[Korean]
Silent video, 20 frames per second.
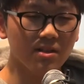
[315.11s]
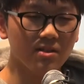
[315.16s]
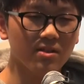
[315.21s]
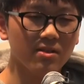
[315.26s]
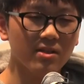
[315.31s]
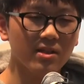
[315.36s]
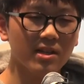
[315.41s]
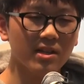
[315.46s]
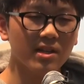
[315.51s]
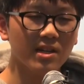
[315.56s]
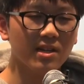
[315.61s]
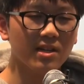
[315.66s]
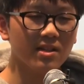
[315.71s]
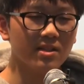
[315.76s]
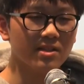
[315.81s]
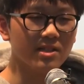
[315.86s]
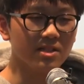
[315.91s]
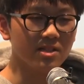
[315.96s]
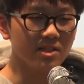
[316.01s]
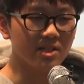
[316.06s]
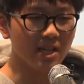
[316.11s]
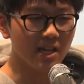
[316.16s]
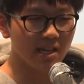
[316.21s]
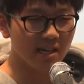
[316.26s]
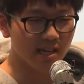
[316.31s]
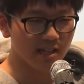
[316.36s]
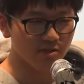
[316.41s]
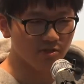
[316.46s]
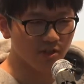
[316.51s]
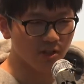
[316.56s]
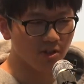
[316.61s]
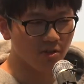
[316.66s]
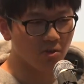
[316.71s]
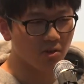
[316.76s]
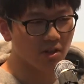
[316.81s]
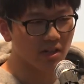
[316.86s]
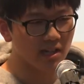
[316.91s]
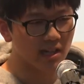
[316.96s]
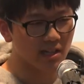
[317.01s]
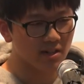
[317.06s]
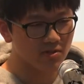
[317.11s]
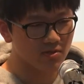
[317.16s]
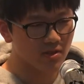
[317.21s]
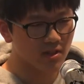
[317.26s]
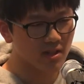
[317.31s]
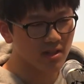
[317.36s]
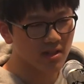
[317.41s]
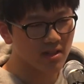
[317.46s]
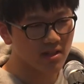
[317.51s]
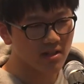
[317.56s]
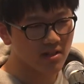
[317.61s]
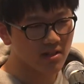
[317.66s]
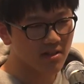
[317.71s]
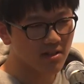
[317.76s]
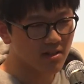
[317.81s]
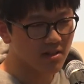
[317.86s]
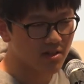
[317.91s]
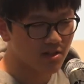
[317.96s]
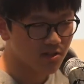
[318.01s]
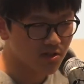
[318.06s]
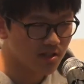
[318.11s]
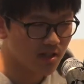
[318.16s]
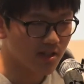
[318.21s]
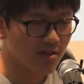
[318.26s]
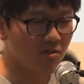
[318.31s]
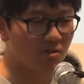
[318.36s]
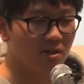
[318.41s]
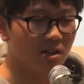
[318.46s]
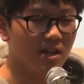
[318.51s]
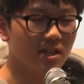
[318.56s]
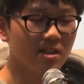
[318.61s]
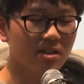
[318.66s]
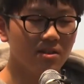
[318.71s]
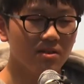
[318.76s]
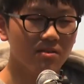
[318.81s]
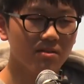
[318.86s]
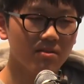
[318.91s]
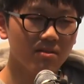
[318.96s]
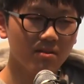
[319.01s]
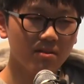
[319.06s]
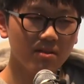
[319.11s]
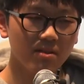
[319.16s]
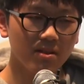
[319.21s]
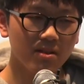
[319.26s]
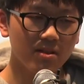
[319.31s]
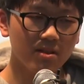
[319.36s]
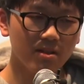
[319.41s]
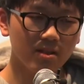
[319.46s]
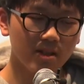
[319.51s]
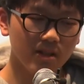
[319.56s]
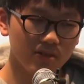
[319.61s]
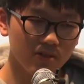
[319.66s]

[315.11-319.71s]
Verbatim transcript: 그러니까 제가 주인공이 될 수 있는 그런 특수한 공간. 음. 그렇게